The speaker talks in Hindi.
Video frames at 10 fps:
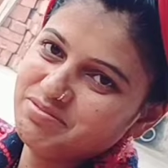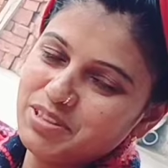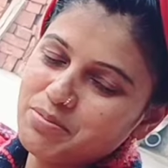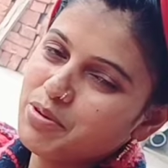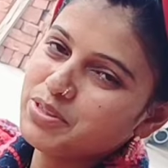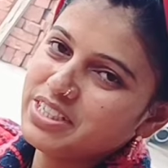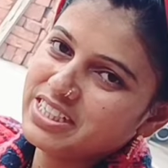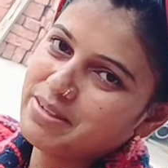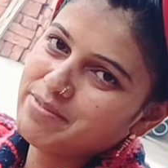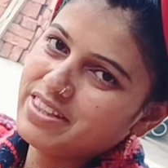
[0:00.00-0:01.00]
मुझे बहुत
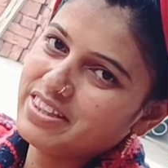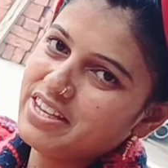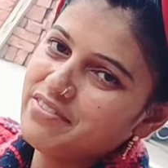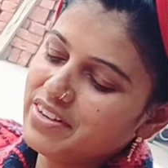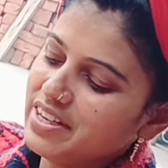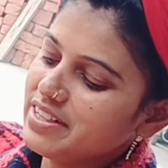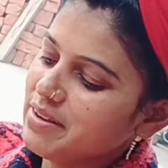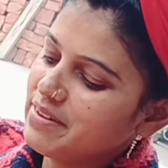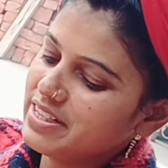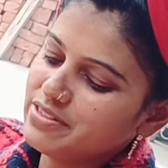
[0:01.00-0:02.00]
ज़्यादा मानते हैं
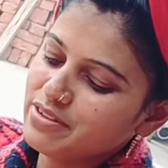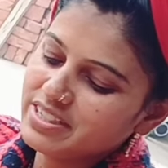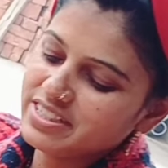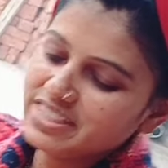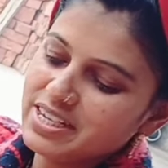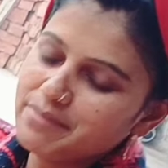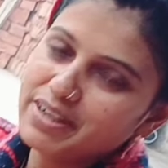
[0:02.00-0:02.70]
फ्रेंड हमारी जो आंटी हैं